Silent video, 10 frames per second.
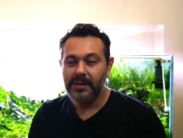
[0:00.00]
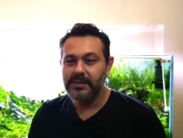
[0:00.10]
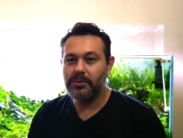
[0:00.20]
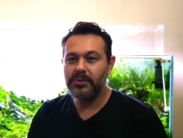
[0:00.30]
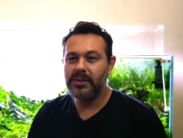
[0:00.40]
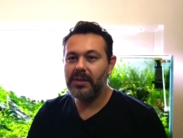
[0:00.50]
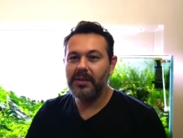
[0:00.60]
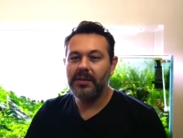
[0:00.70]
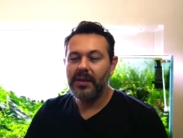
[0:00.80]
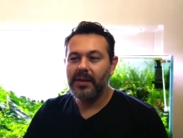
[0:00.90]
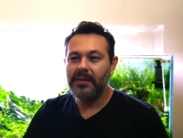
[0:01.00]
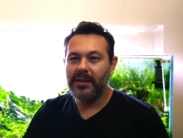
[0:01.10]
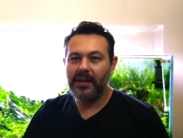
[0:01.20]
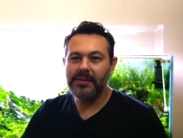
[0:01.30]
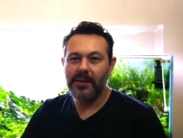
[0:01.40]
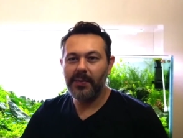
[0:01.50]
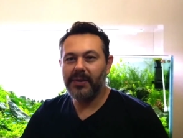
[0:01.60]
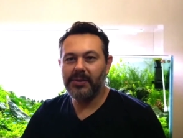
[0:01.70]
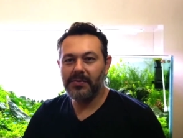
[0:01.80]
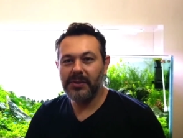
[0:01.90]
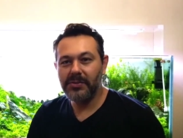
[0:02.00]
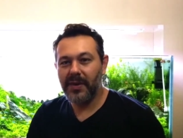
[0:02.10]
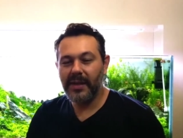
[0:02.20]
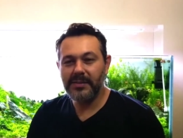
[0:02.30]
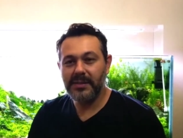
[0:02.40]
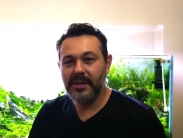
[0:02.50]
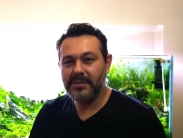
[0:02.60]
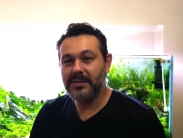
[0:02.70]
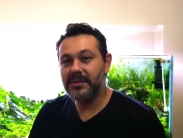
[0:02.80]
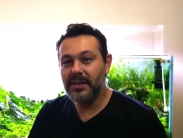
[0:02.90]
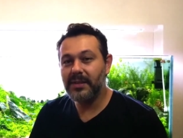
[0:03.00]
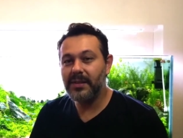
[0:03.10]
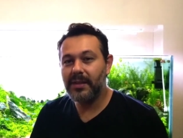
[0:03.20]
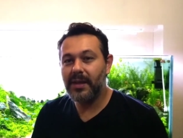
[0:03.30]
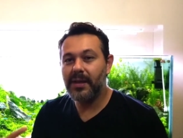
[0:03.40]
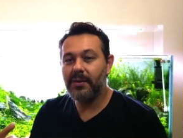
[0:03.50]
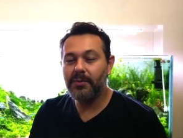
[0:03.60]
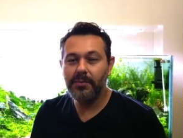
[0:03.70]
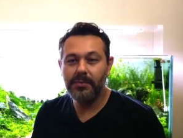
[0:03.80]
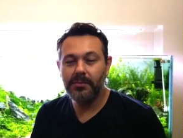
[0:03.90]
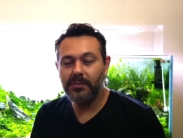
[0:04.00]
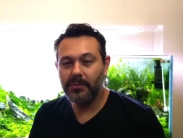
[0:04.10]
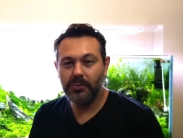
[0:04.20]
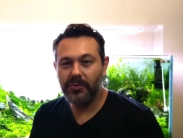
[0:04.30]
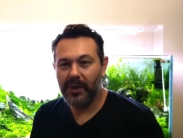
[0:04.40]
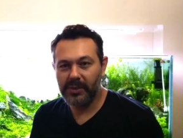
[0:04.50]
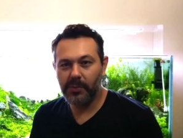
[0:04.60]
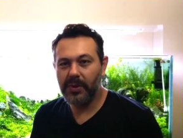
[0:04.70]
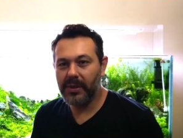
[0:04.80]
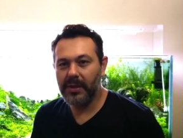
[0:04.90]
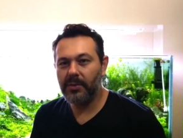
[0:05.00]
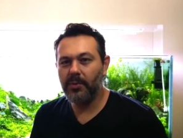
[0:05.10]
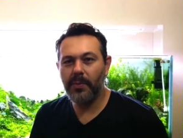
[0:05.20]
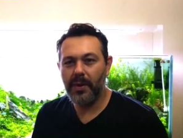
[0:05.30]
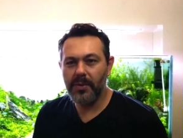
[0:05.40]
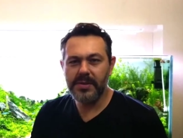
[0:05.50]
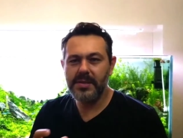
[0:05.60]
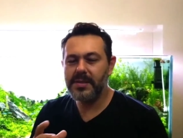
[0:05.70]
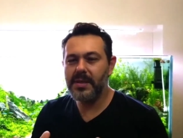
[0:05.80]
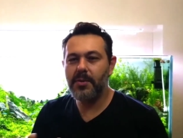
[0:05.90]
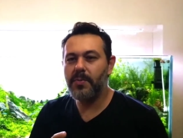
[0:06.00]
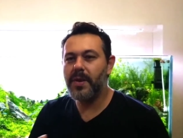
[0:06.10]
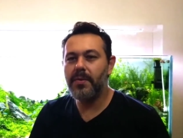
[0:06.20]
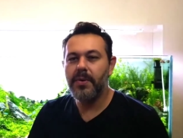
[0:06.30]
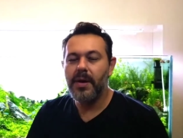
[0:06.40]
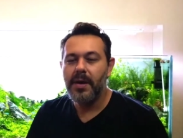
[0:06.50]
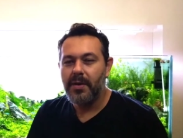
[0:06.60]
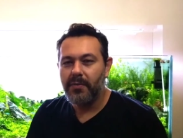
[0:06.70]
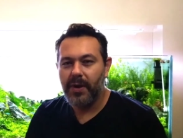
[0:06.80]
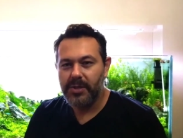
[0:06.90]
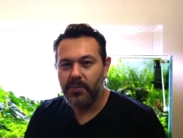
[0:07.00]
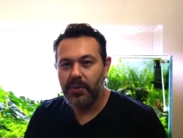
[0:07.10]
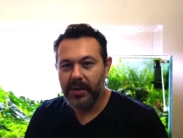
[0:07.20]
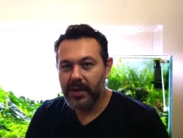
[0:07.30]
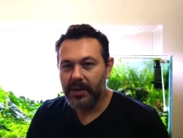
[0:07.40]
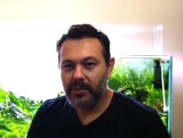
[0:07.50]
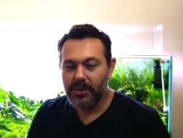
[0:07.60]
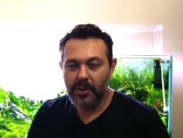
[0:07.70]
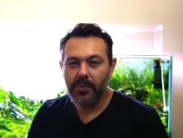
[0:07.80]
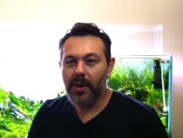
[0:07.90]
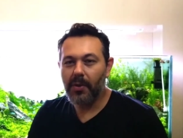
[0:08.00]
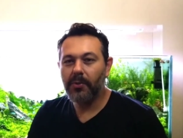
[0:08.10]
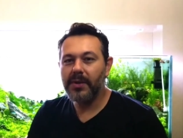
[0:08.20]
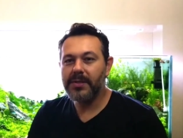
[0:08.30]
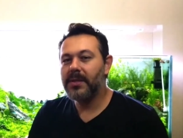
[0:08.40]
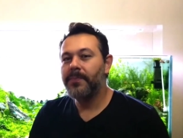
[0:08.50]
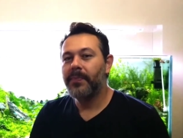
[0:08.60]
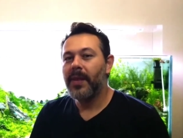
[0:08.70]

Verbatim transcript: Você usa aí três lâmpadas de 20 watts, que dá 60, dá um, um watt por litro, uma coisa assim, ou meio watt por litro, tinha um cálculo assim.